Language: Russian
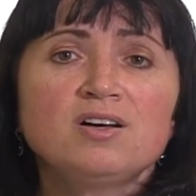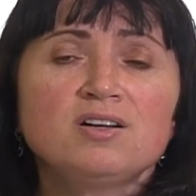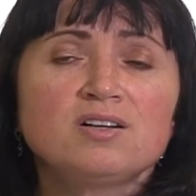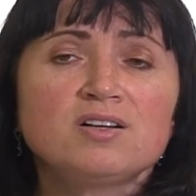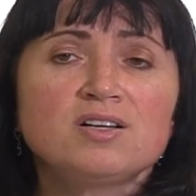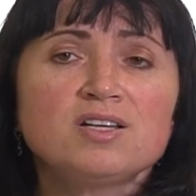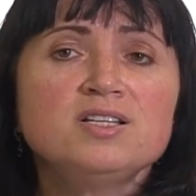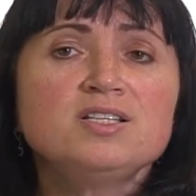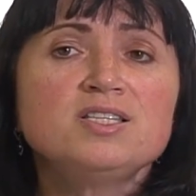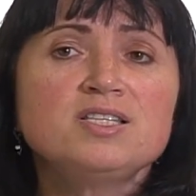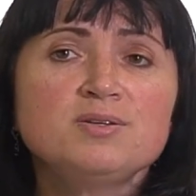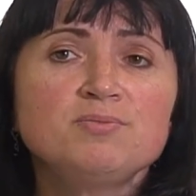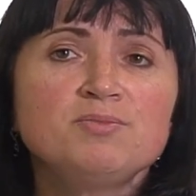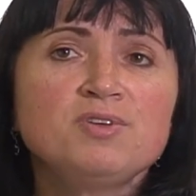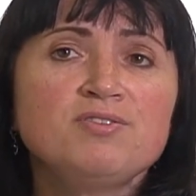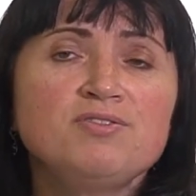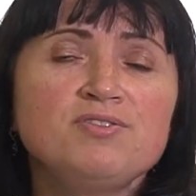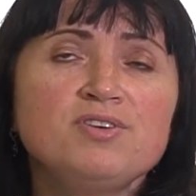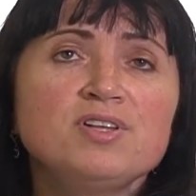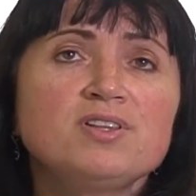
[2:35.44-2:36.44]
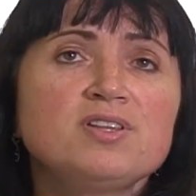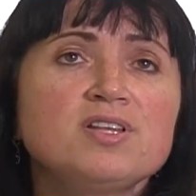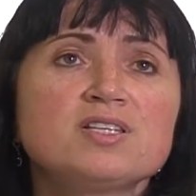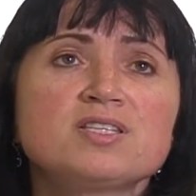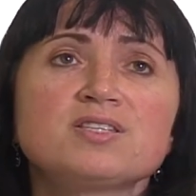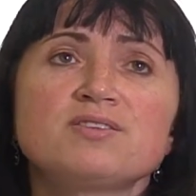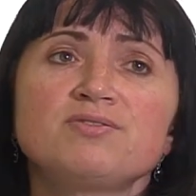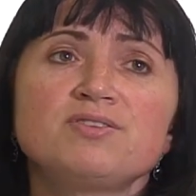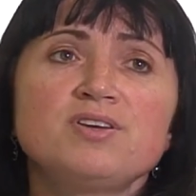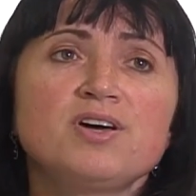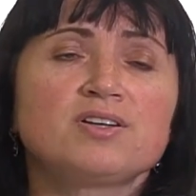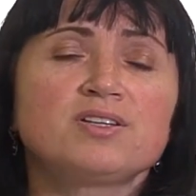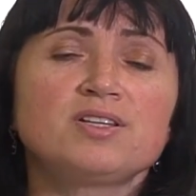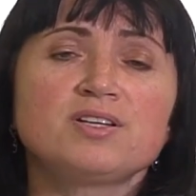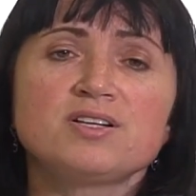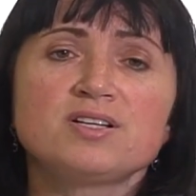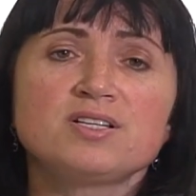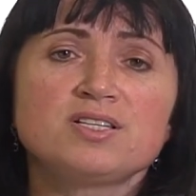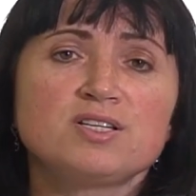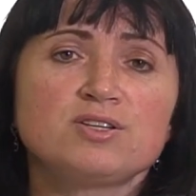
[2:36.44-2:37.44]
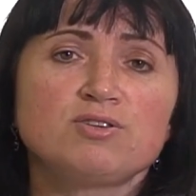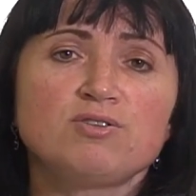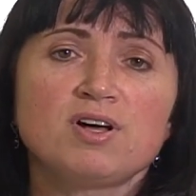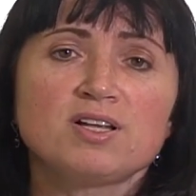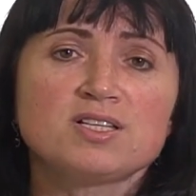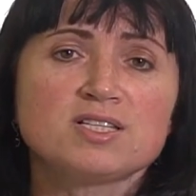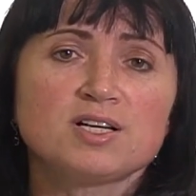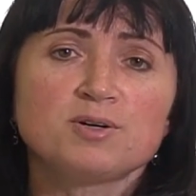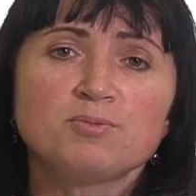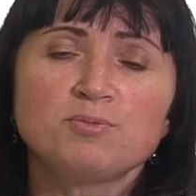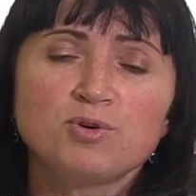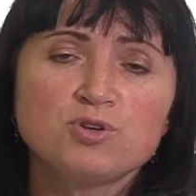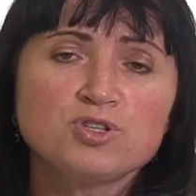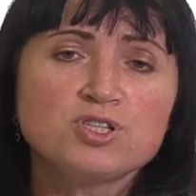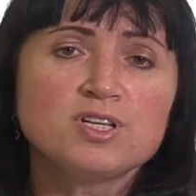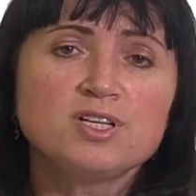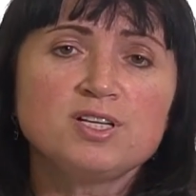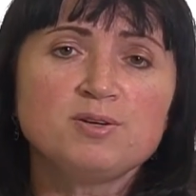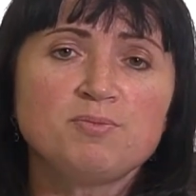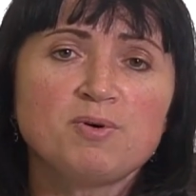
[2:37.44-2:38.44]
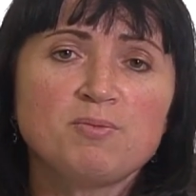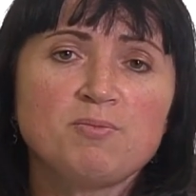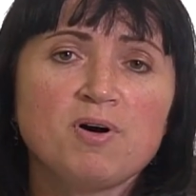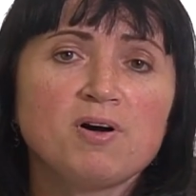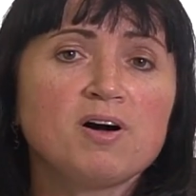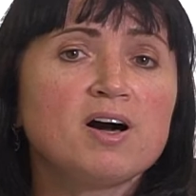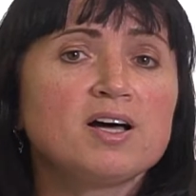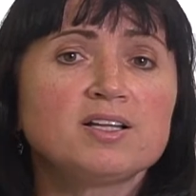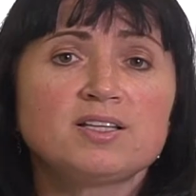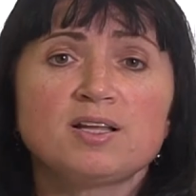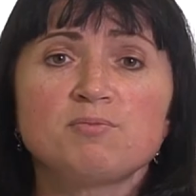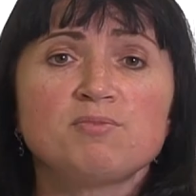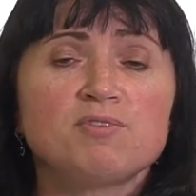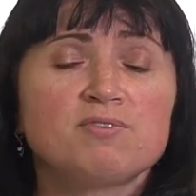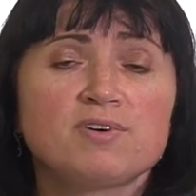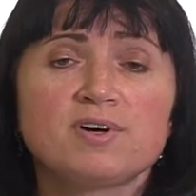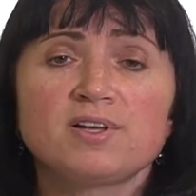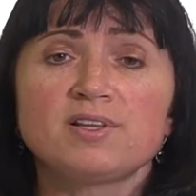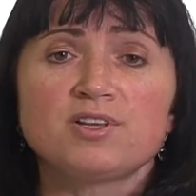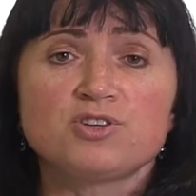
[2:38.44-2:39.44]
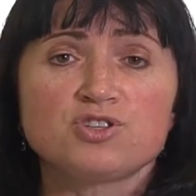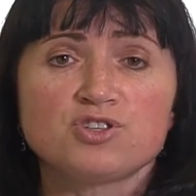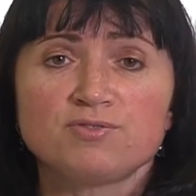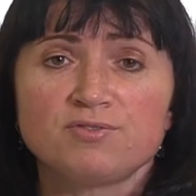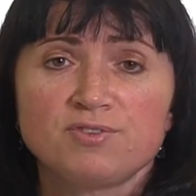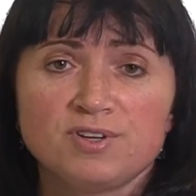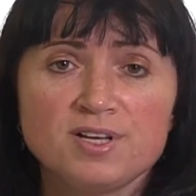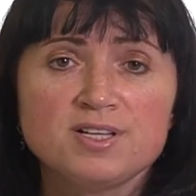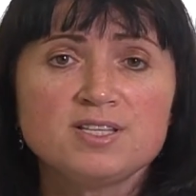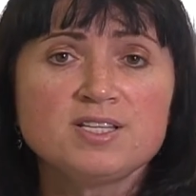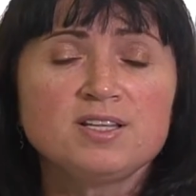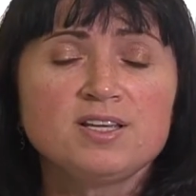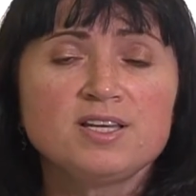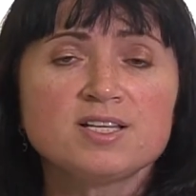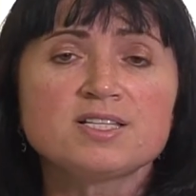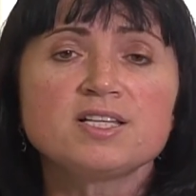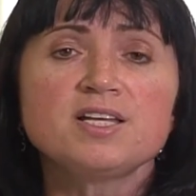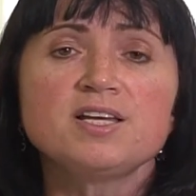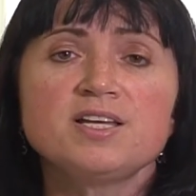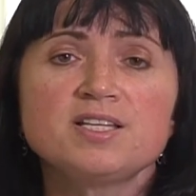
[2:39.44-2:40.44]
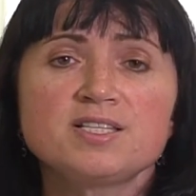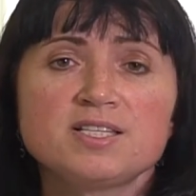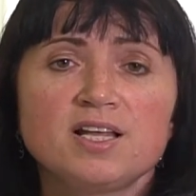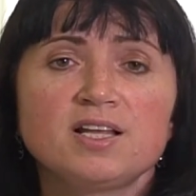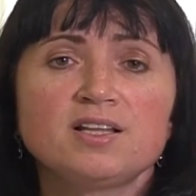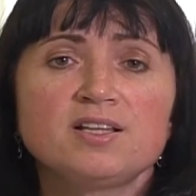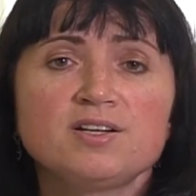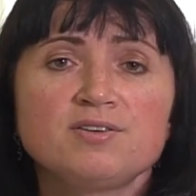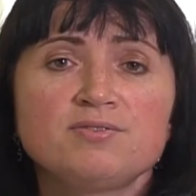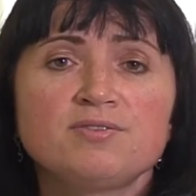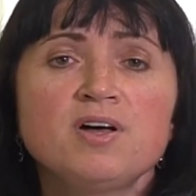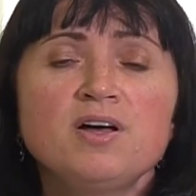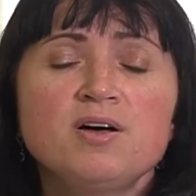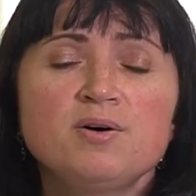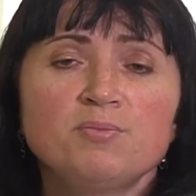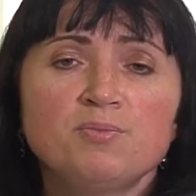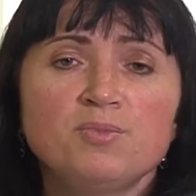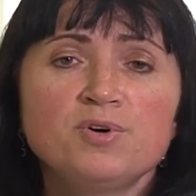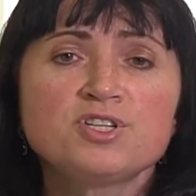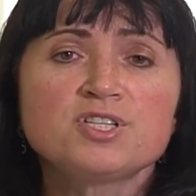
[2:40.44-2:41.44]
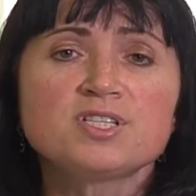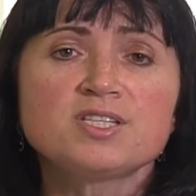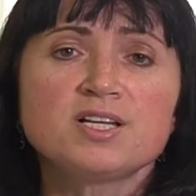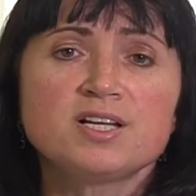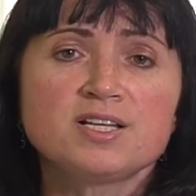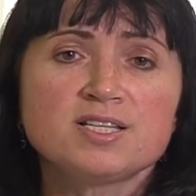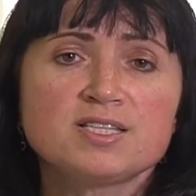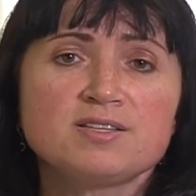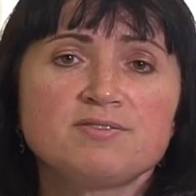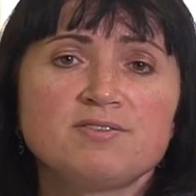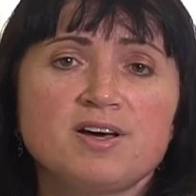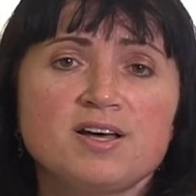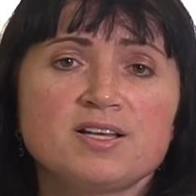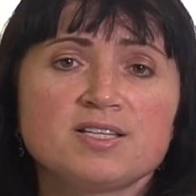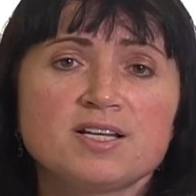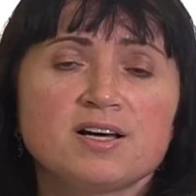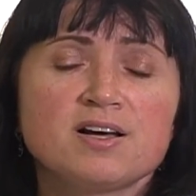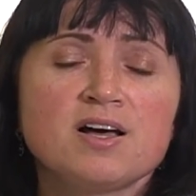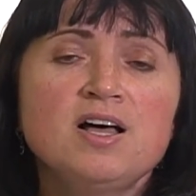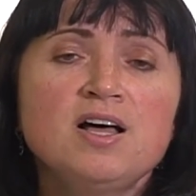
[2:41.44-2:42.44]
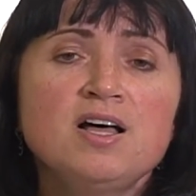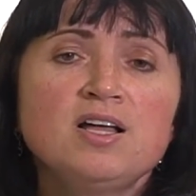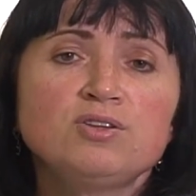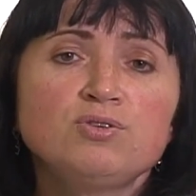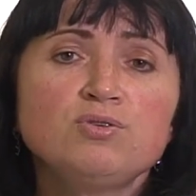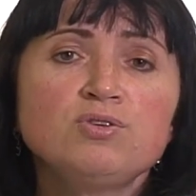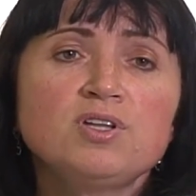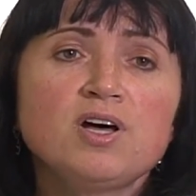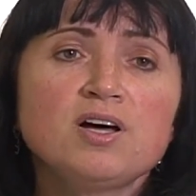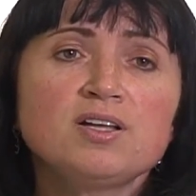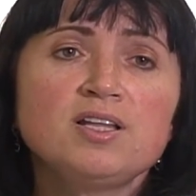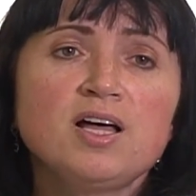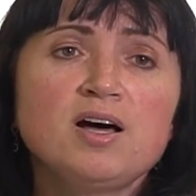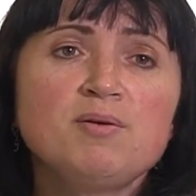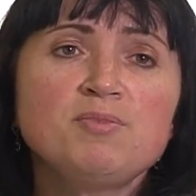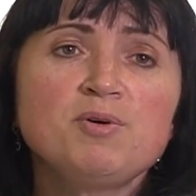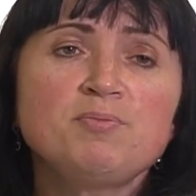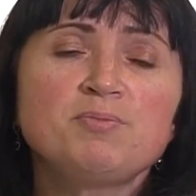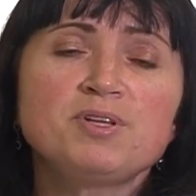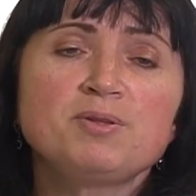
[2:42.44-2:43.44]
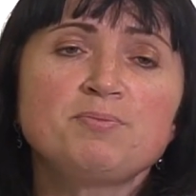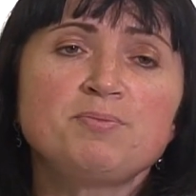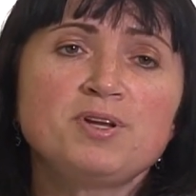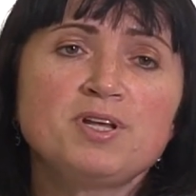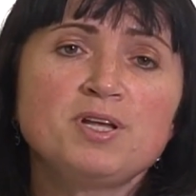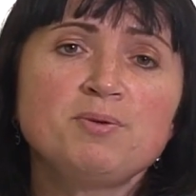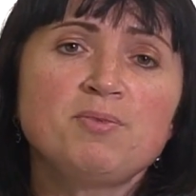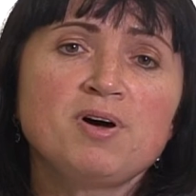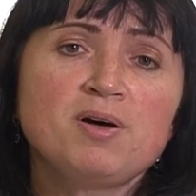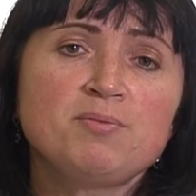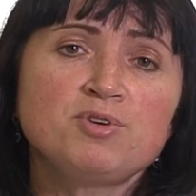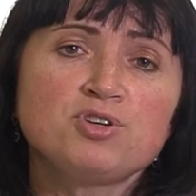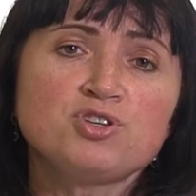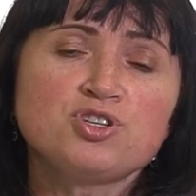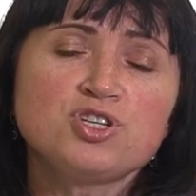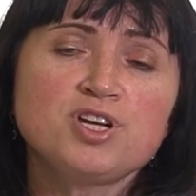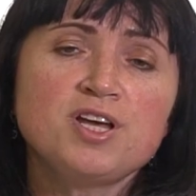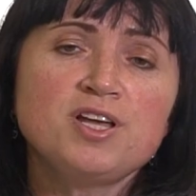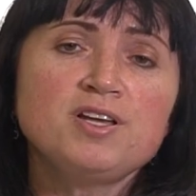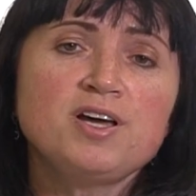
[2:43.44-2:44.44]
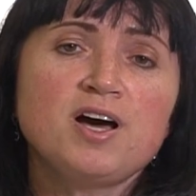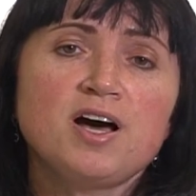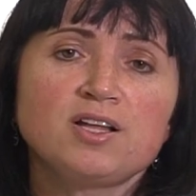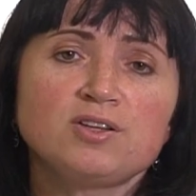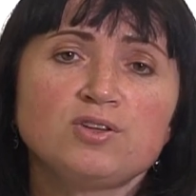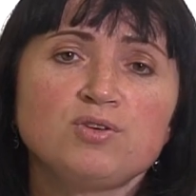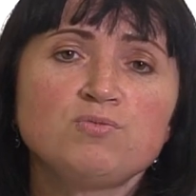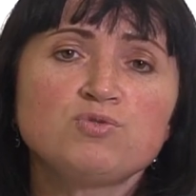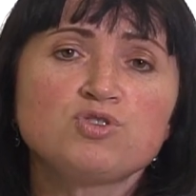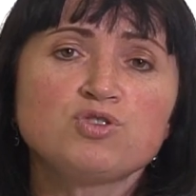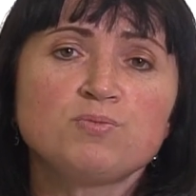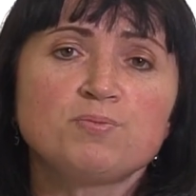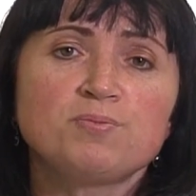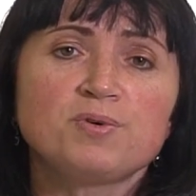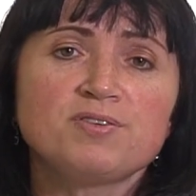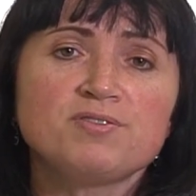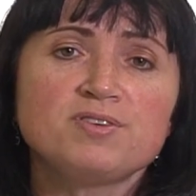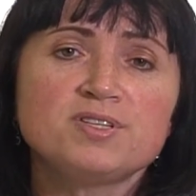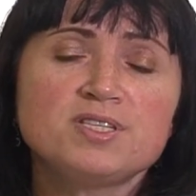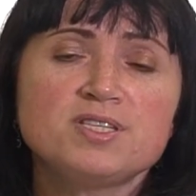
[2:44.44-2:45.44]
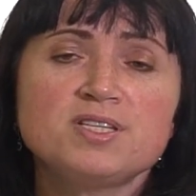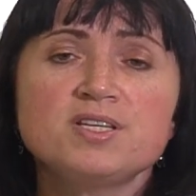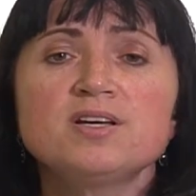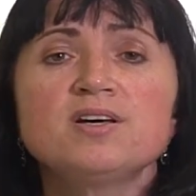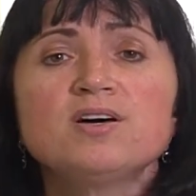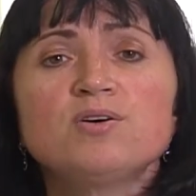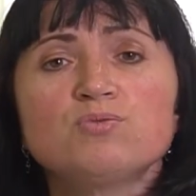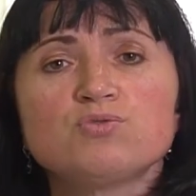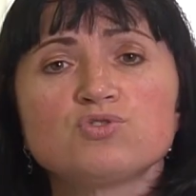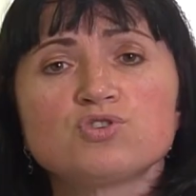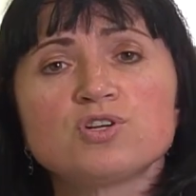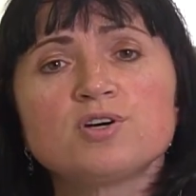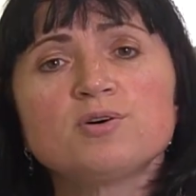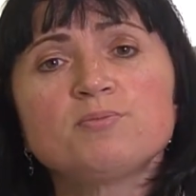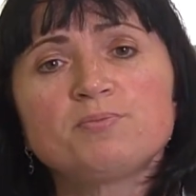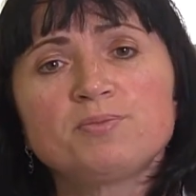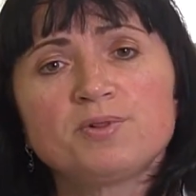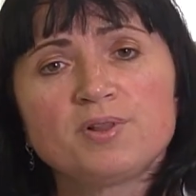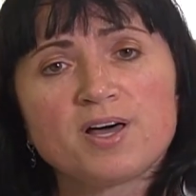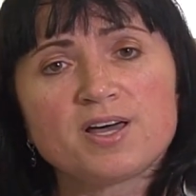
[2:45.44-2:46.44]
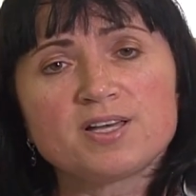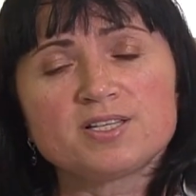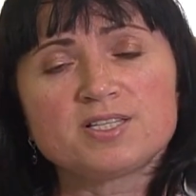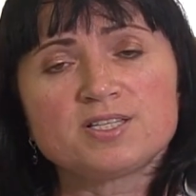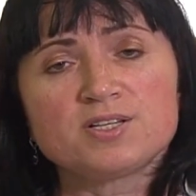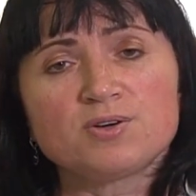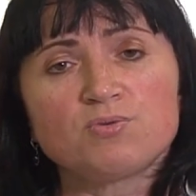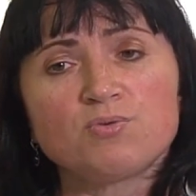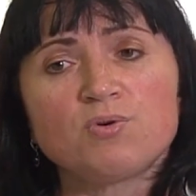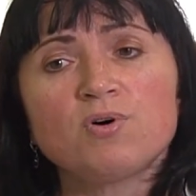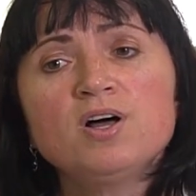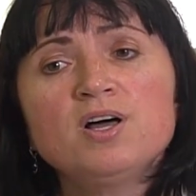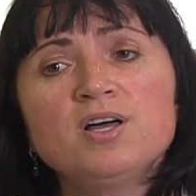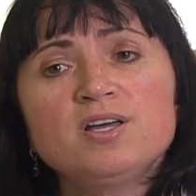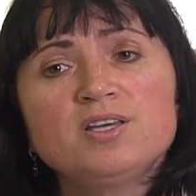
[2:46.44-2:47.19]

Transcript: э, интимный фитнес в некоторых ситуациях просто не помогает, а бывает даже вреден, если есть надрыв мышц или связок, то тогда мы предпринимаем решение о том, чтобы провести уже пластику.